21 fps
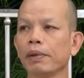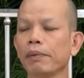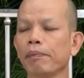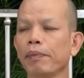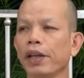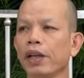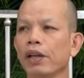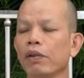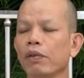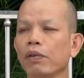อย่าไป
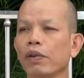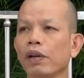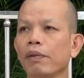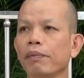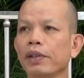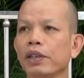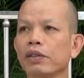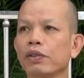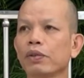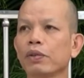เป็นหั
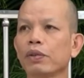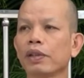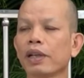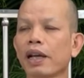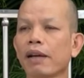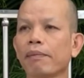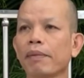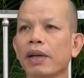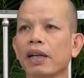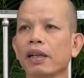วมันโส
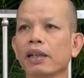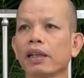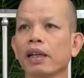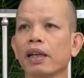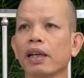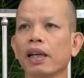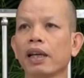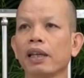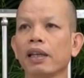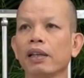ดาบัน
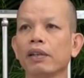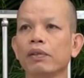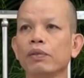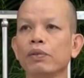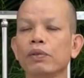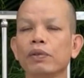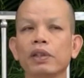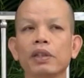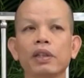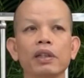ก็ได้
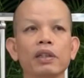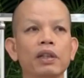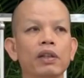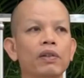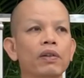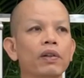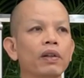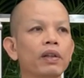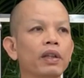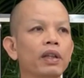หัวตา
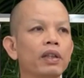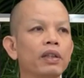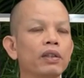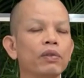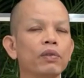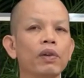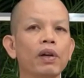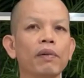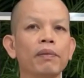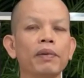จคลของเฮ็
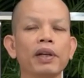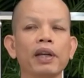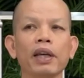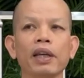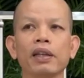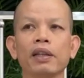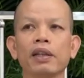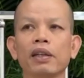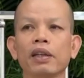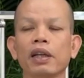ดซัวว่า
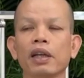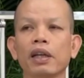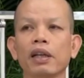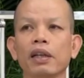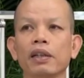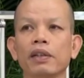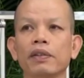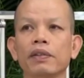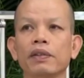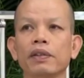ได้ตัน
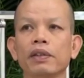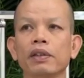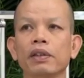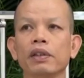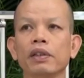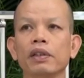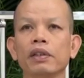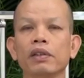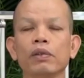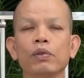นะ
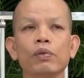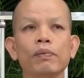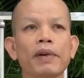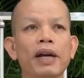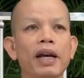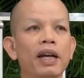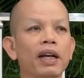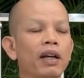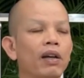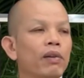
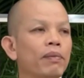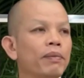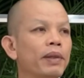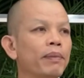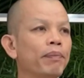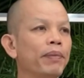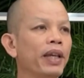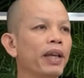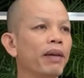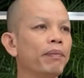คู่บาก็เอา
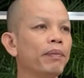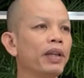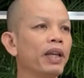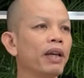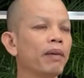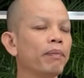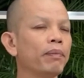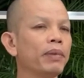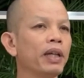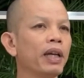มาเปรียบ
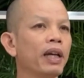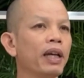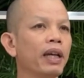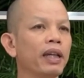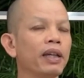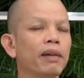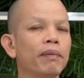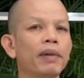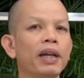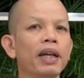เทียบเพื่อ
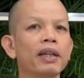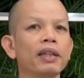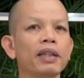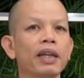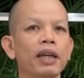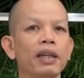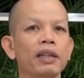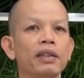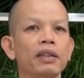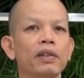ให้กำลัง
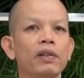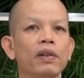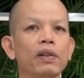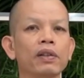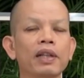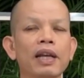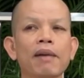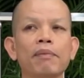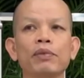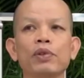ใจสิ
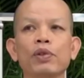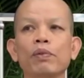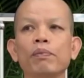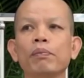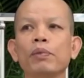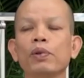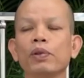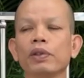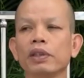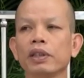ดอกตามส
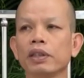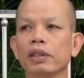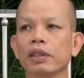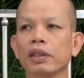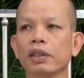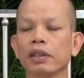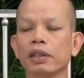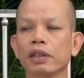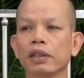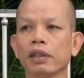มมติ
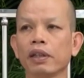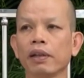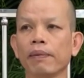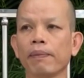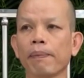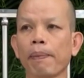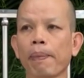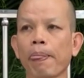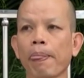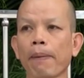ซื่อ
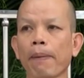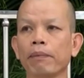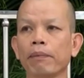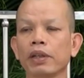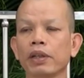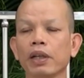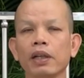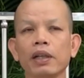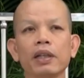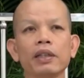
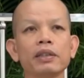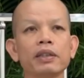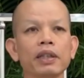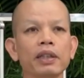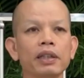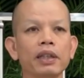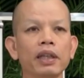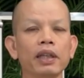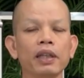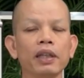จะเืริน
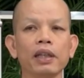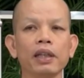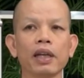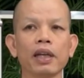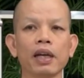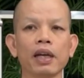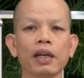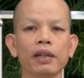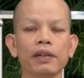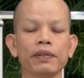สติ
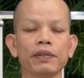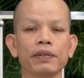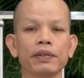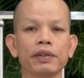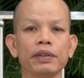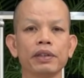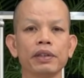นี่แหละ